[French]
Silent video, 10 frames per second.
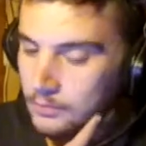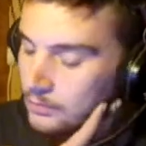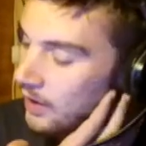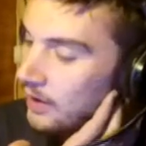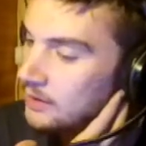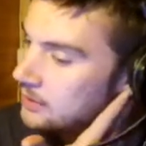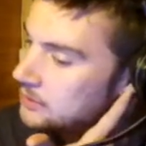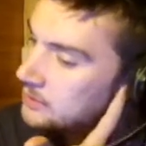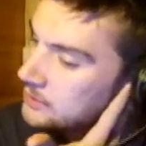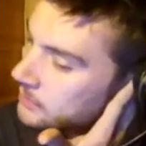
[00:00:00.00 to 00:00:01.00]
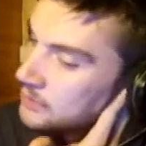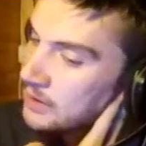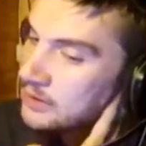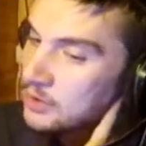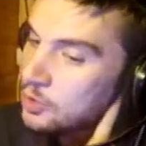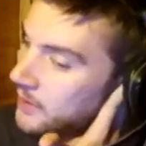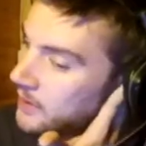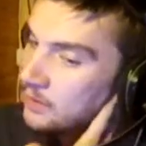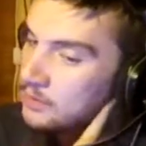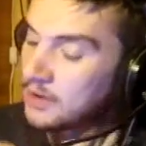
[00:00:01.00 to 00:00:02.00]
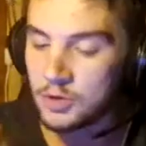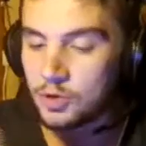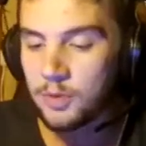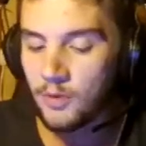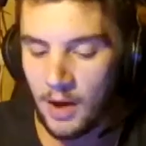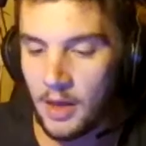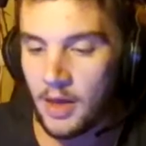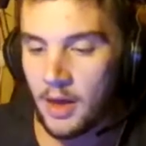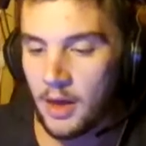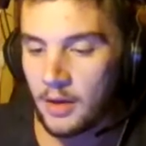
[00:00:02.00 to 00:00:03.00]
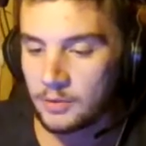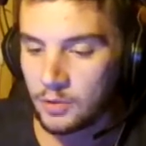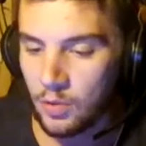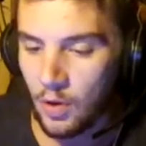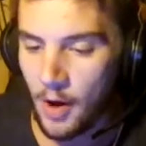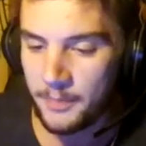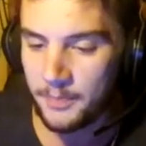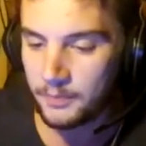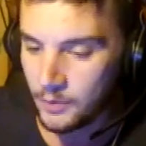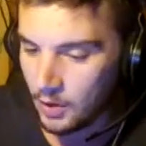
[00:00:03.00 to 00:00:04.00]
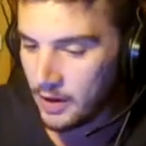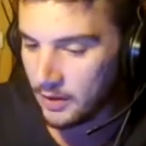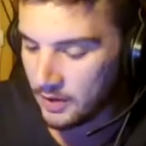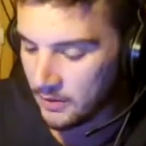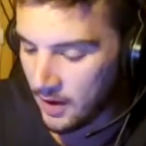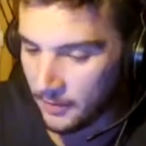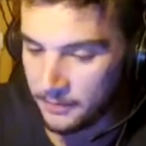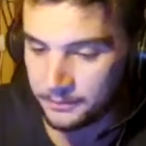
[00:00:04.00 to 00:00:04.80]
Enfin, ça c'est stupide. Ça c'est juste pour moi. Du coup, hop, on arrive en hiver.